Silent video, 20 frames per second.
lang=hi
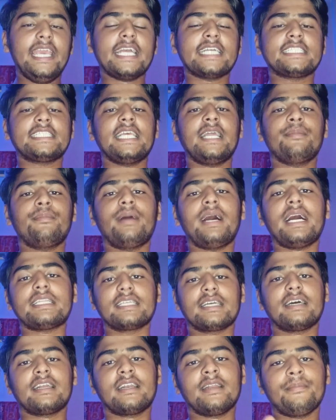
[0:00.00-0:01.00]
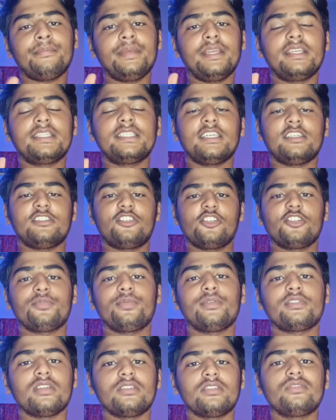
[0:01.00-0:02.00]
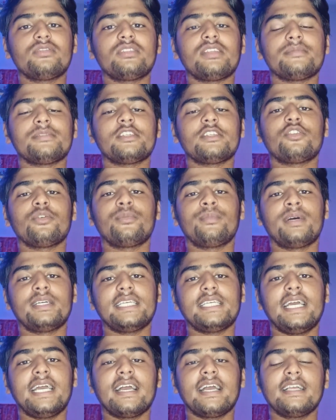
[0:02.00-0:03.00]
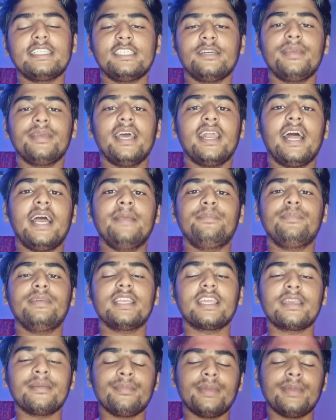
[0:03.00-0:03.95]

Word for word: एक साल बाद करना फिर जस्टिस फॉर संजू सैमसन तो मजा आएगा जब यार आईपीएल के